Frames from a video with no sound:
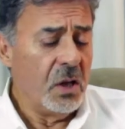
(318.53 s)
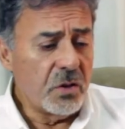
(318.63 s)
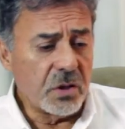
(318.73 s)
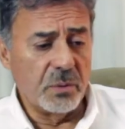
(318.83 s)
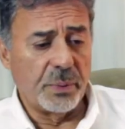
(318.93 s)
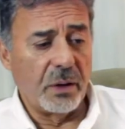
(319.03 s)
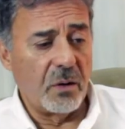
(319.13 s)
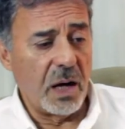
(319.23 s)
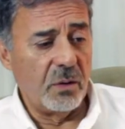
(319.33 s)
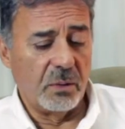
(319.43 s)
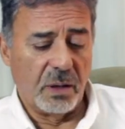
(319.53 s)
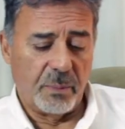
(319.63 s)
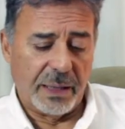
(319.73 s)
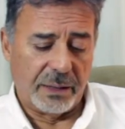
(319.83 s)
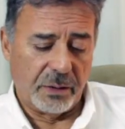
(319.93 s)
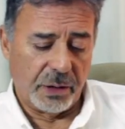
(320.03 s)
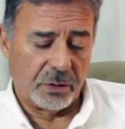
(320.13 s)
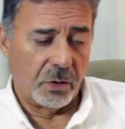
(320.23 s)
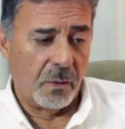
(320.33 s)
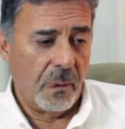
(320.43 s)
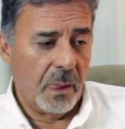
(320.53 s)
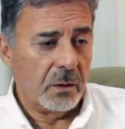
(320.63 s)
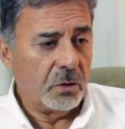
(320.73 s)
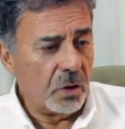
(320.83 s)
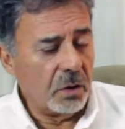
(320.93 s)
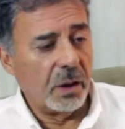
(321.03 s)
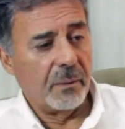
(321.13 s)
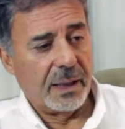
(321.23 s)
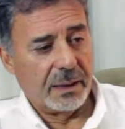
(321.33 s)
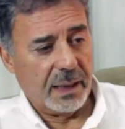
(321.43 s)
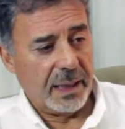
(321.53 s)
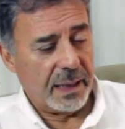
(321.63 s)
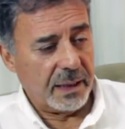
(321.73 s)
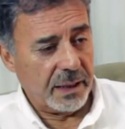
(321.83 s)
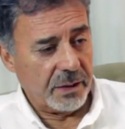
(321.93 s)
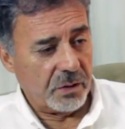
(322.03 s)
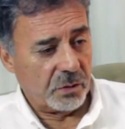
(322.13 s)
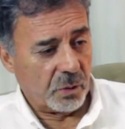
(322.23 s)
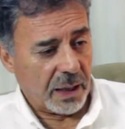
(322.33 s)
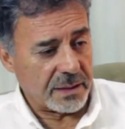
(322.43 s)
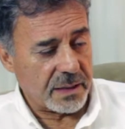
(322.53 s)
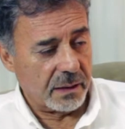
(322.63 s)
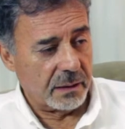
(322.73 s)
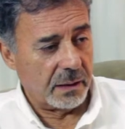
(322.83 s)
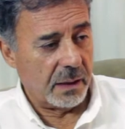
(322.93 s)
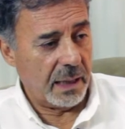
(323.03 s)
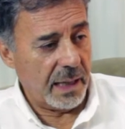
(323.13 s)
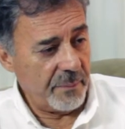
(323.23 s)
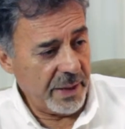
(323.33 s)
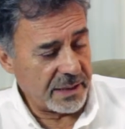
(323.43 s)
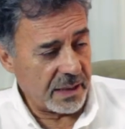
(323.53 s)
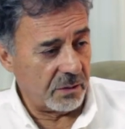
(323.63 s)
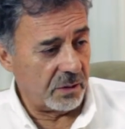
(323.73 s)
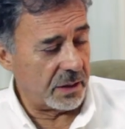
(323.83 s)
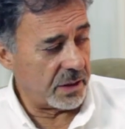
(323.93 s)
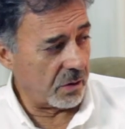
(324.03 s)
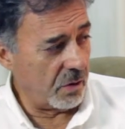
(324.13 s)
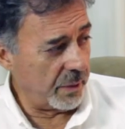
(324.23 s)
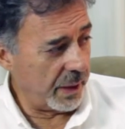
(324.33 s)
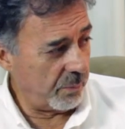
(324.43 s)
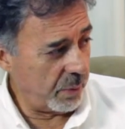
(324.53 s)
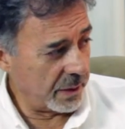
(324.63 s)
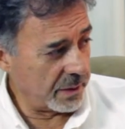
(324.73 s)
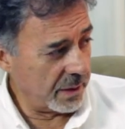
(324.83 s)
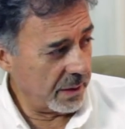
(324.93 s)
Yo siempre a los alumnos le planteo esto, ¿dónde vas a tener el niño en tu casa? En la mesa donde se come después.